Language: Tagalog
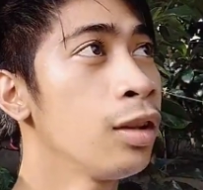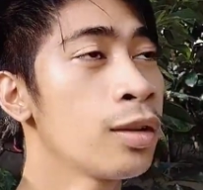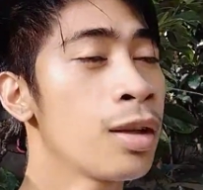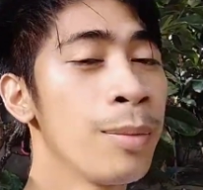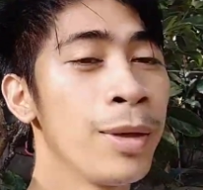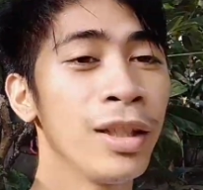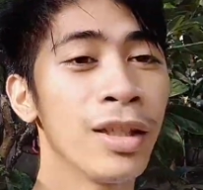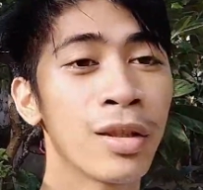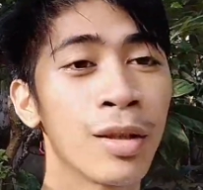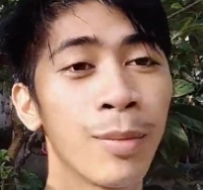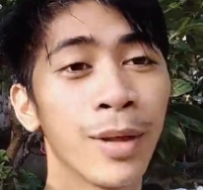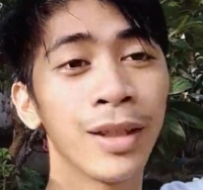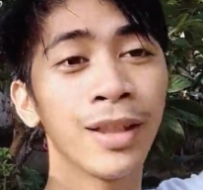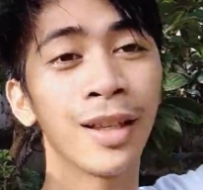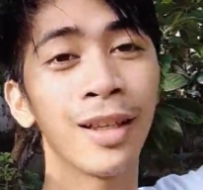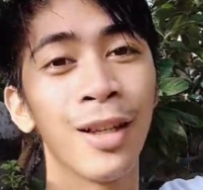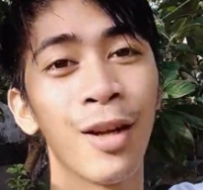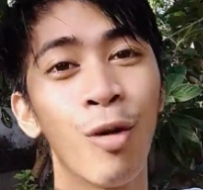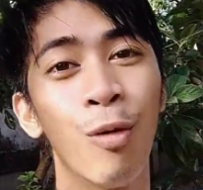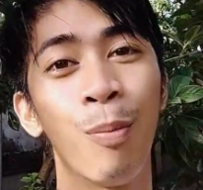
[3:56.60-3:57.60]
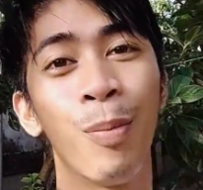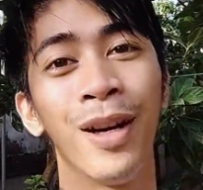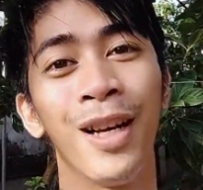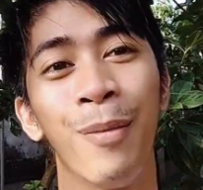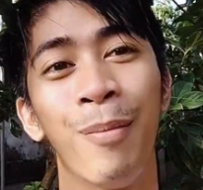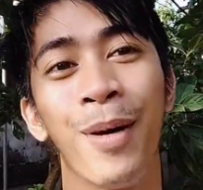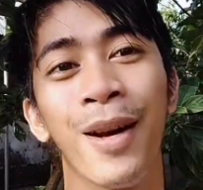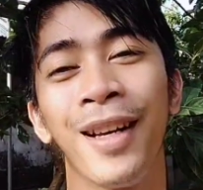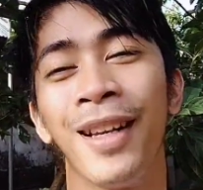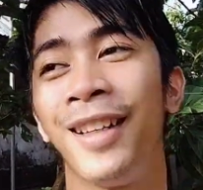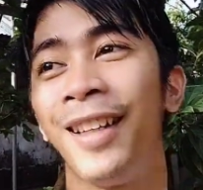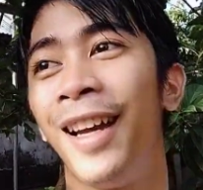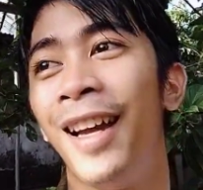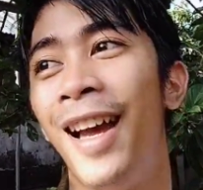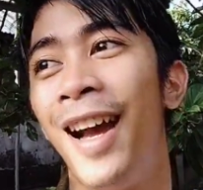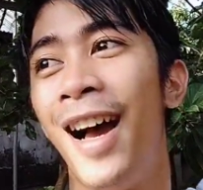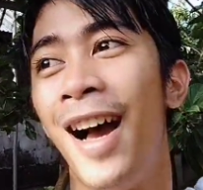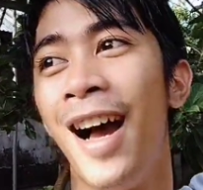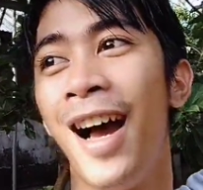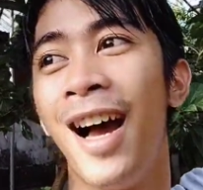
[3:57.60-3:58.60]
sabik na sabik na rin akong pali pa rin
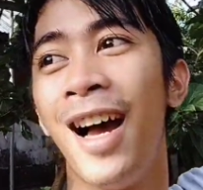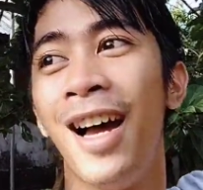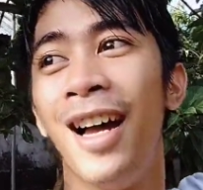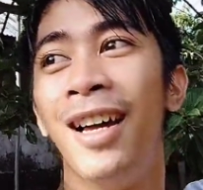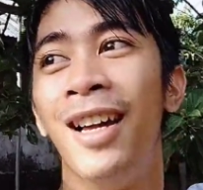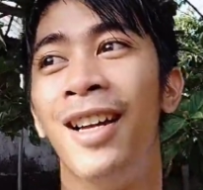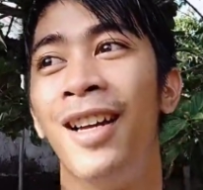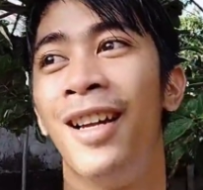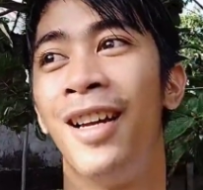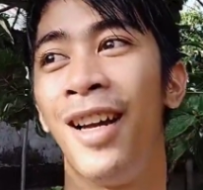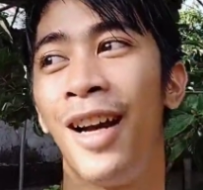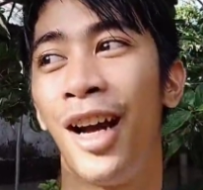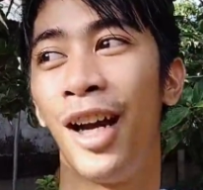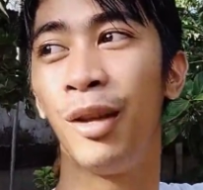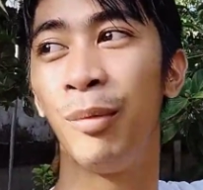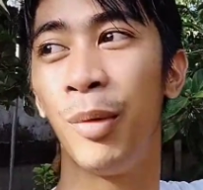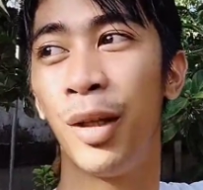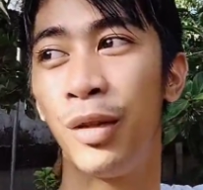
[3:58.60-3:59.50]
kaya kahit